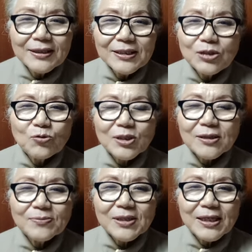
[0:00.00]
지도자가
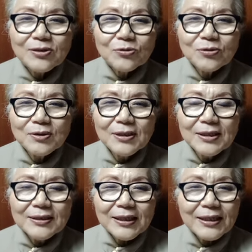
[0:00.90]
없어가지고
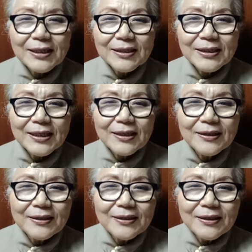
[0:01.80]
다 이게
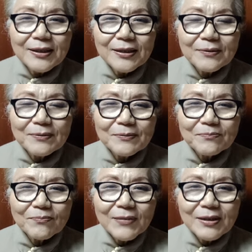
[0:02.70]
예,
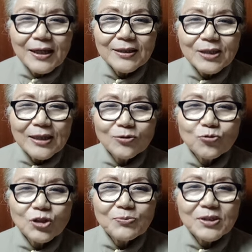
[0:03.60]
한, 한
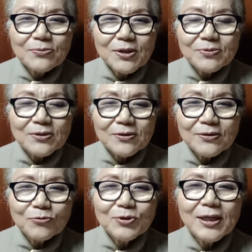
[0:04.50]
90점이 없어서
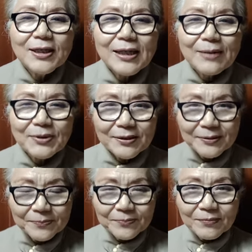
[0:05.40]
우리가
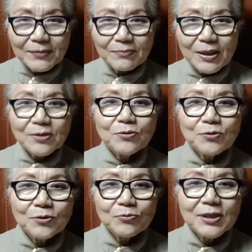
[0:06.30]
가면은
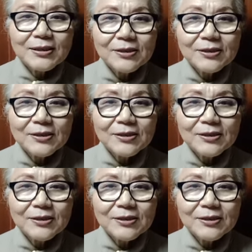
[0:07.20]
바로 우리가